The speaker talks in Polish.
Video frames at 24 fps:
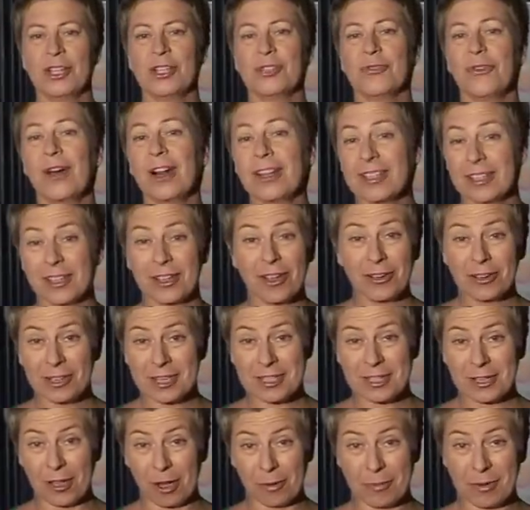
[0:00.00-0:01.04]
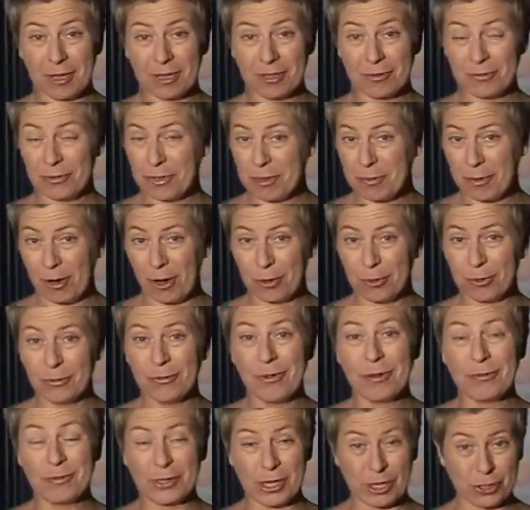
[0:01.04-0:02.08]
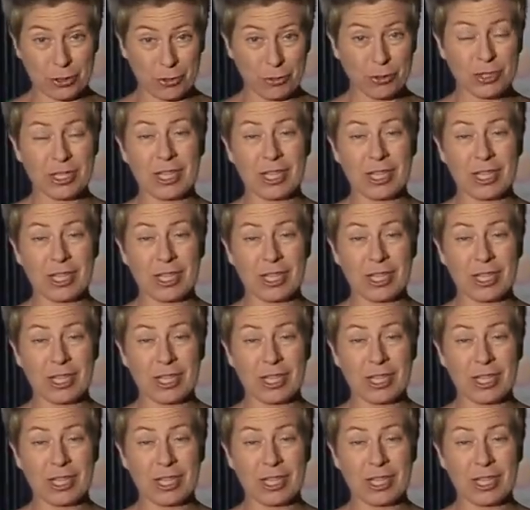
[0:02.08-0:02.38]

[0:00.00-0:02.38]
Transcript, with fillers: Czwarty Kongres Kobiet w tym roku we wrześniu,